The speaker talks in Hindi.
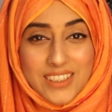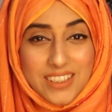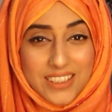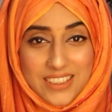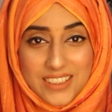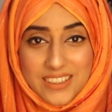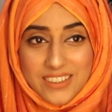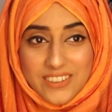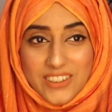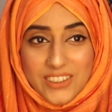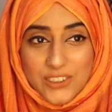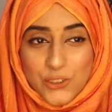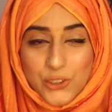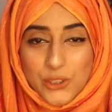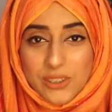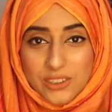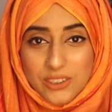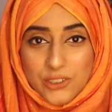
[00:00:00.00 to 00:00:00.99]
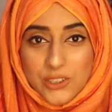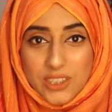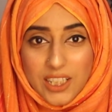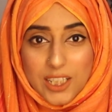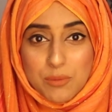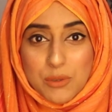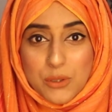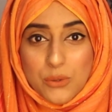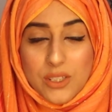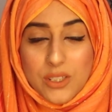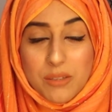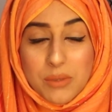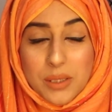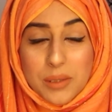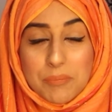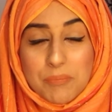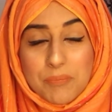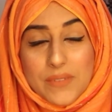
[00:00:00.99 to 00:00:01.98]
ही क्रंची क्रंची डांडी सुनी है
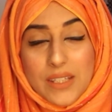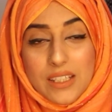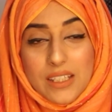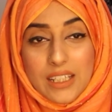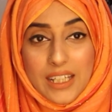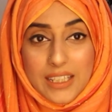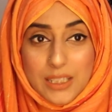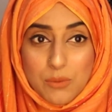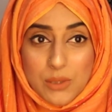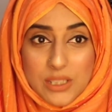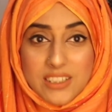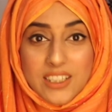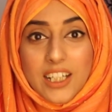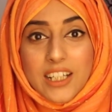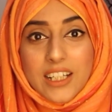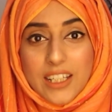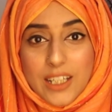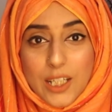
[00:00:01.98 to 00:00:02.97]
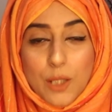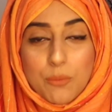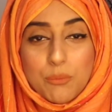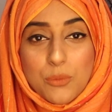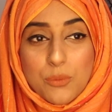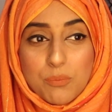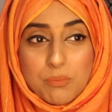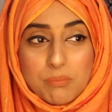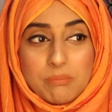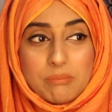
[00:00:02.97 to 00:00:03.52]
मैंने एनी क्या करें अब